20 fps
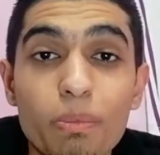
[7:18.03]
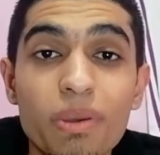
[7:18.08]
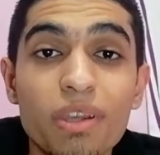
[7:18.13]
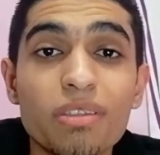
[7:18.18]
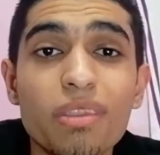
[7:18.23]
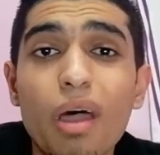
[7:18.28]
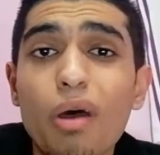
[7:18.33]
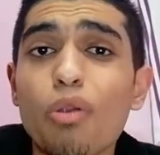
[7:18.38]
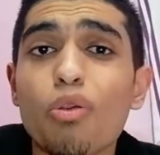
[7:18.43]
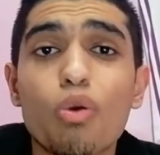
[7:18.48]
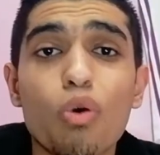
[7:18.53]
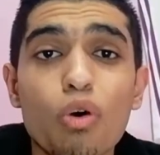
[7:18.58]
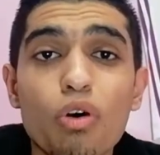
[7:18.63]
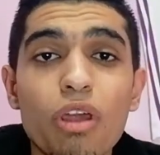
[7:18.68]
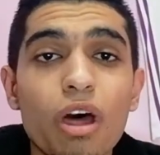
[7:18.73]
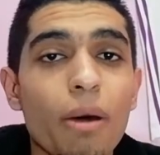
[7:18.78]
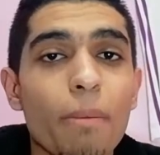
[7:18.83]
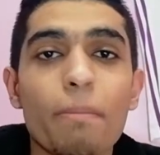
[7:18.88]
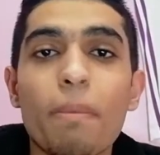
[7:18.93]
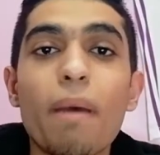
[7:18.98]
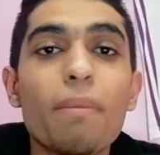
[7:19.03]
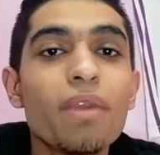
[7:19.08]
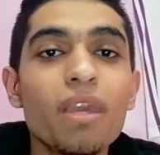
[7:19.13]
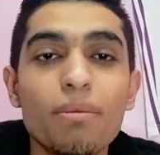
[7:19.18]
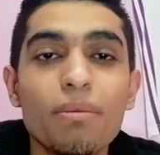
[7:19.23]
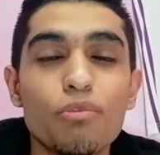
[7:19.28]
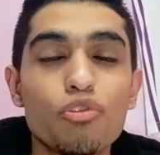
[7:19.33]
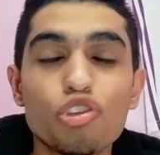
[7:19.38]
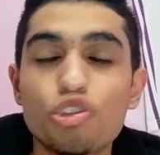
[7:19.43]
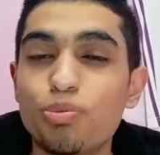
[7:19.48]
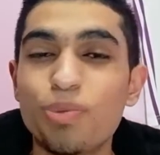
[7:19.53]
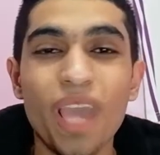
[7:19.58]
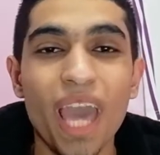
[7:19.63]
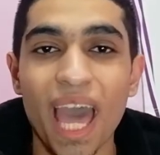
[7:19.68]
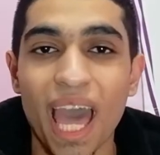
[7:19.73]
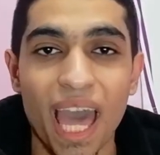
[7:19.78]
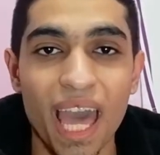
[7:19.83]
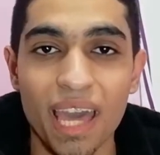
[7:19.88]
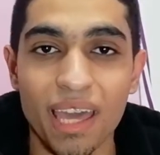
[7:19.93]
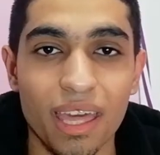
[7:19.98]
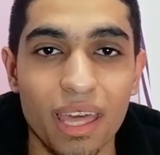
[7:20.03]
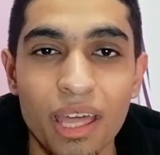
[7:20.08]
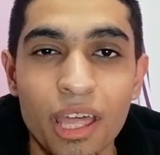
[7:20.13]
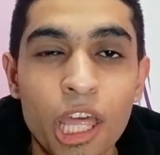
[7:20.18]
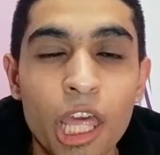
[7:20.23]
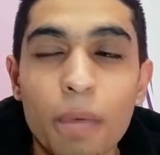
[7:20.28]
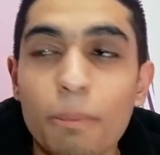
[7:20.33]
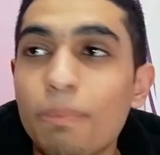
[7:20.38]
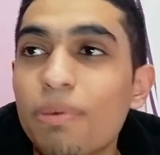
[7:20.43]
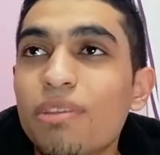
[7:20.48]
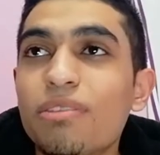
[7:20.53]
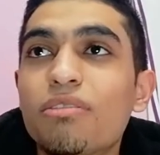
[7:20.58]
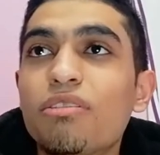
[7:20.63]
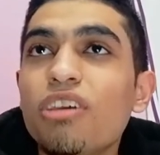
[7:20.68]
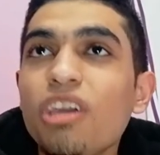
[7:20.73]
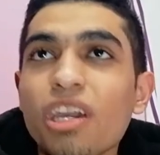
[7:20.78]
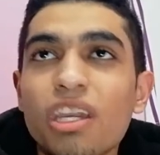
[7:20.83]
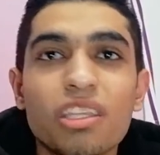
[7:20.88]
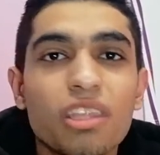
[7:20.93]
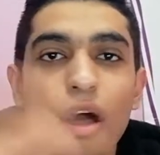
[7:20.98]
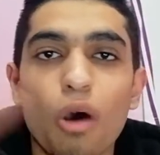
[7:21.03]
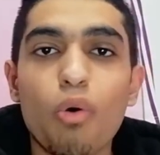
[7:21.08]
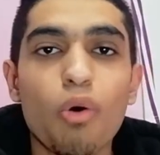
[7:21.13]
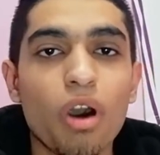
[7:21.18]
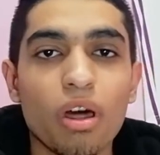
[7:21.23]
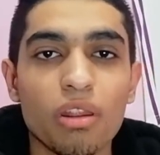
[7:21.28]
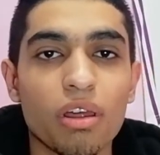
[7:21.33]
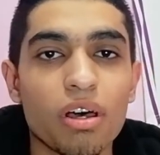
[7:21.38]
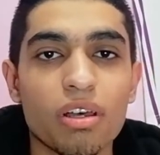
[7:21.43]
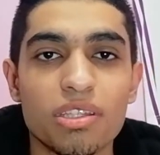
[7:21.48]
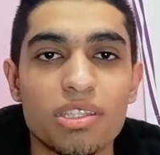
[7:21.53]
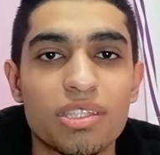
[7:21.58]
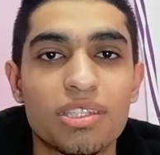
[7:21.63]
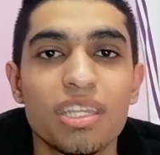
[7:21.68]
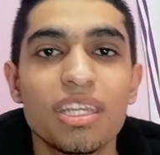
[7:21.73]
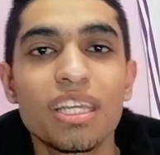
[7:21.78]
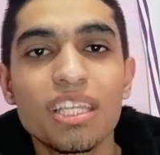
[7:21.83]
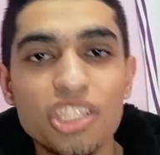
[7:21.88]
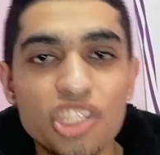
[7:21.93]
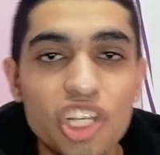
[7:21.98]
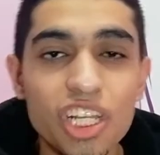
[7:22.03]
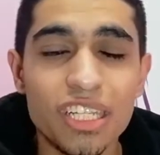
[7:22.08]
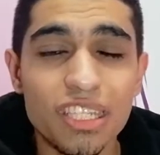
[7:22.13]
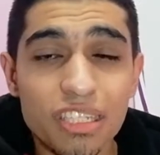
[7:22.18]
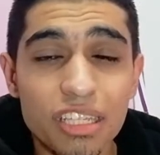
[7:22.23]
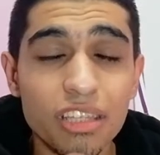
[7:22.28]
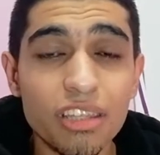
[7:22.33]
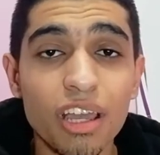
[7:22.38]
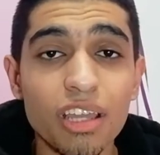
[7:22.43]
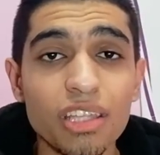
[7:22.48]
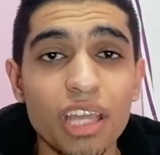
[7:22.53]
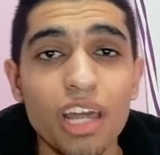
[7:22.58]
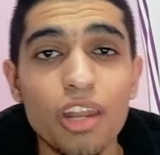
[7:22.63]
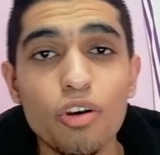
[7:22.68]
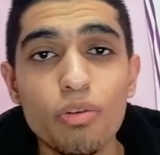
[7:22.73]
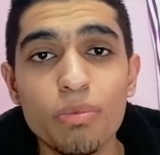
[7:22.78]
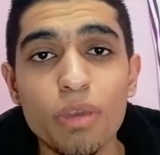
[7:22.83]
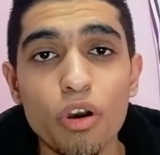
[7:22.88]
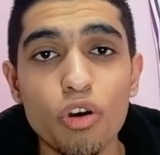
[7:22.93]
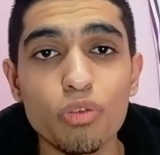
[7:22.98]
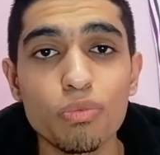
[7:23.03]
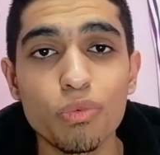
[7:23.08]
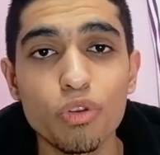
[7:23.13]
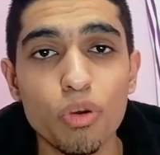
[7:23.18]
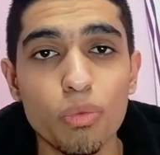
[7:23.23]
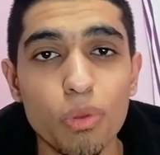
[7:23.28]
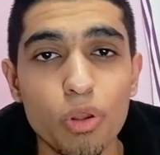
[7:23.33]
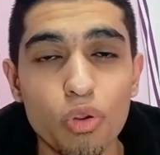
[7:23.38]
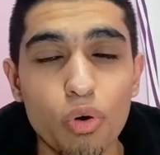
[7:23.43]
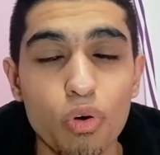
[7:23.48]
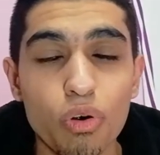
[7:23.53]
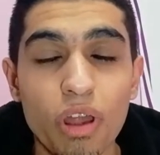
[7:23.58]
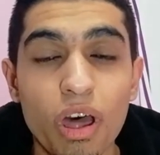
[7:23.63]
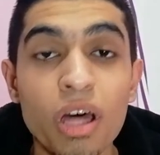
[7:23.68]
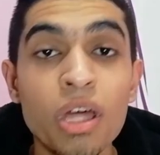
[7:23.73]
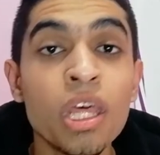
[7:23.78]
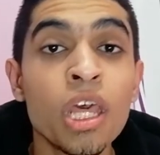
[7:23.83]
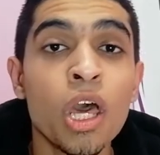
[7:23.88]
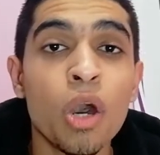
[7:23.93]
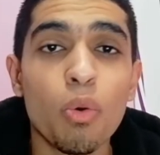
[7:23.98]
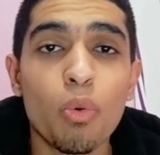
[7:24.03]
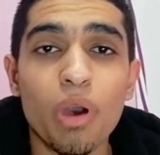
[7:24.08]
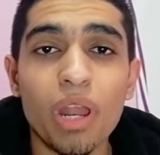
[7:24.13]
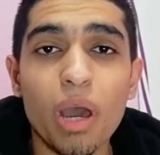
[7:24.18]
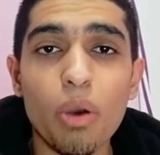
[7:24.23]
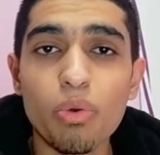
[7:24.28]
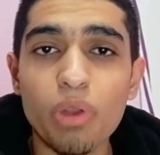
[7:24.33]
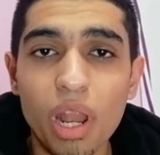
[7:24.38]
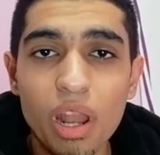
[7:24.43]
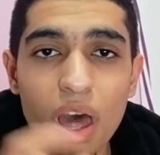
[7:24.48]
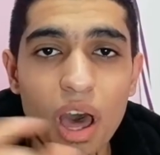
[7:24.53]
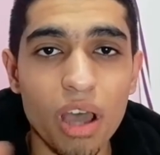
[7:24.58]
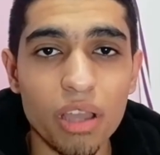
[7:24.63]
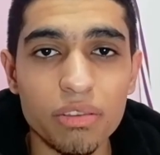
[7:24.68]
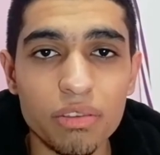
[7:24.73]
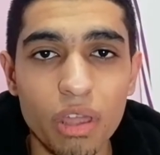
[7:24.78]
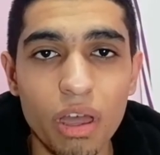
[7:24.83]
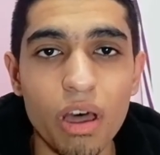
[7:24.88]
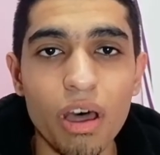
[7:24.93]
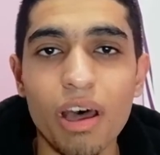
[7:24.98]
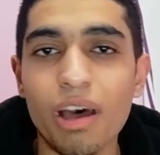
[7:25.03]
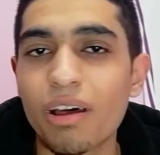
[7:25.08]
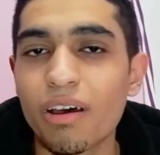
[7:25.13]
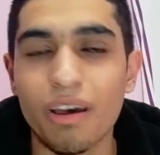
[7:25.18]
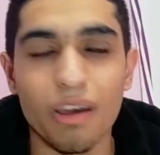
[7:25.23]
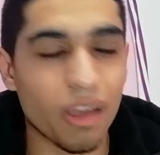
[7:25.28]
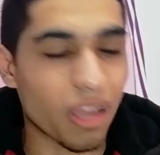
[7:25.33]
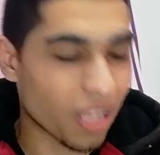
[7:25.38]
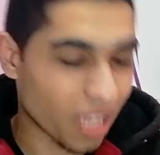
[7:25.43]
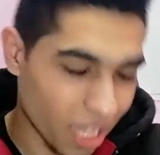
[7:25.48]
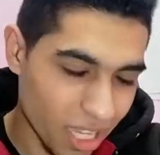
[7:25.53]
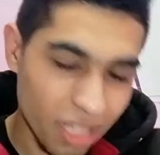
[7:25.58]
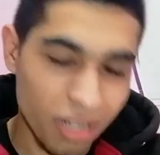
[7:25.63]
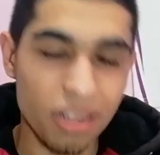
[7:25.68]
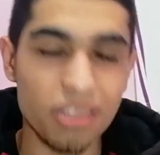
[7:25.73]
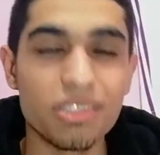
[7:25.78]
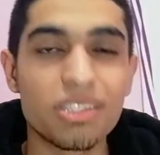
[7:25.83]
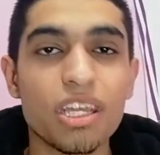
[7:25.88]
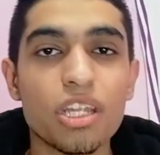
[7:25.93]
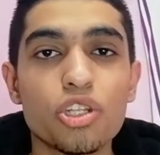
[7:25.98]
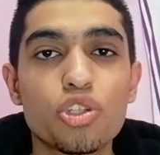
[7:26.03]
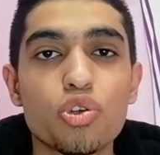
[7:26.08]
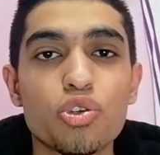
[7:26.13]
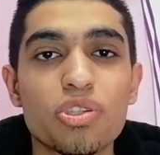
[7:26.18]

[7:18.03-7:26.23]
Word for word: بيقطعوا الكوره ما بيعملوش بيها حاجه بتضيع كده هو خلاص تيجي تشيلسي يضغط عليهم ياخد منهم الكوره ولولا الاخطاء اخيرا سانشو